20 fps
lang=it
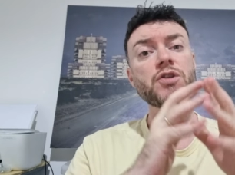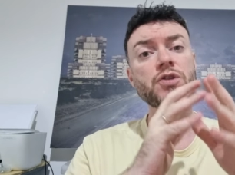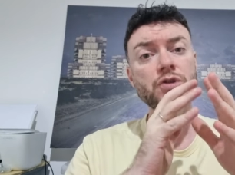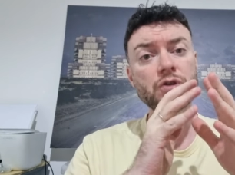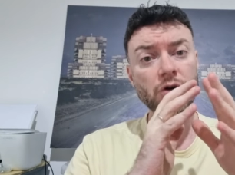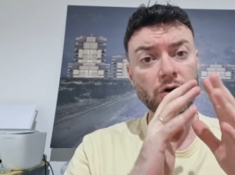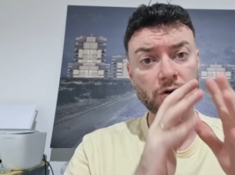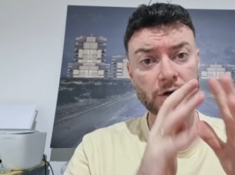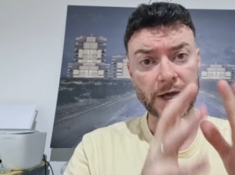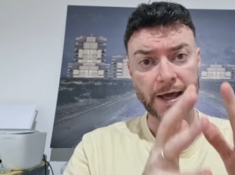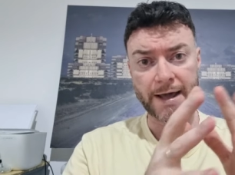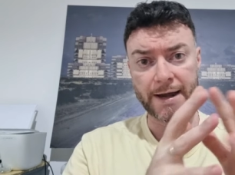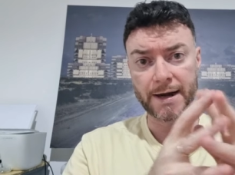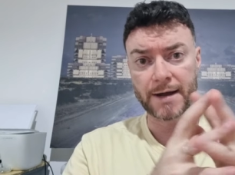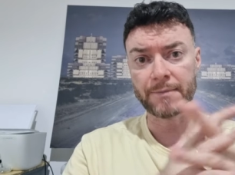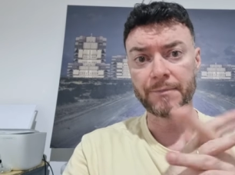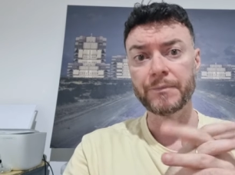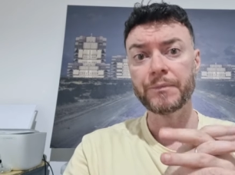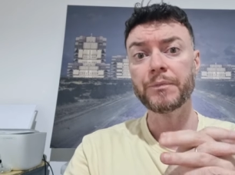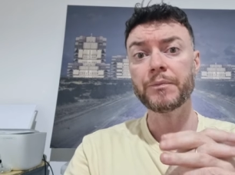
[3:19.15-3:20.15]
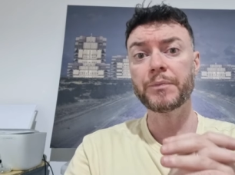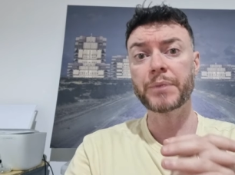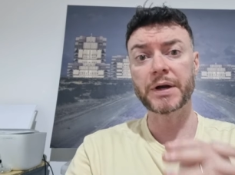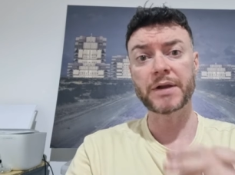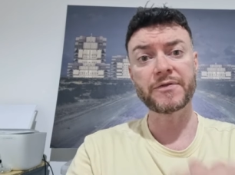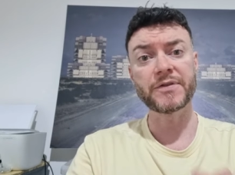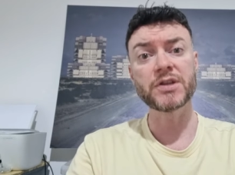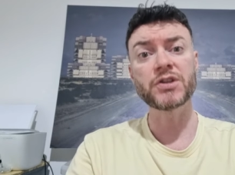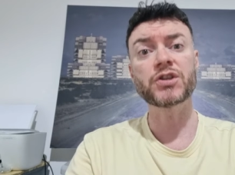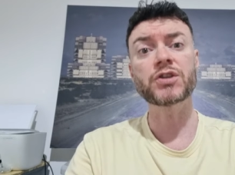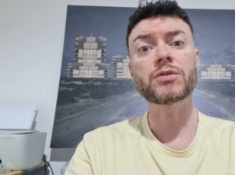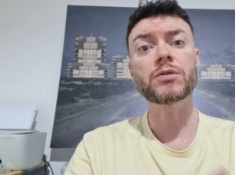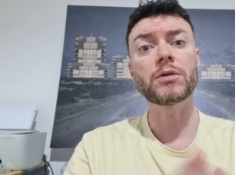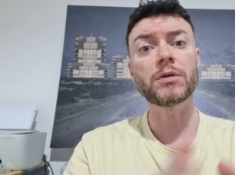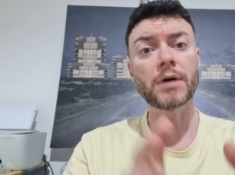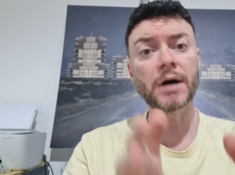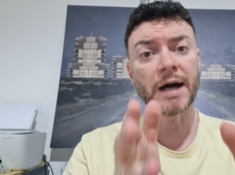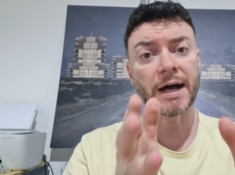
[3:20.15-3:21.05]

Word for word: non era previsto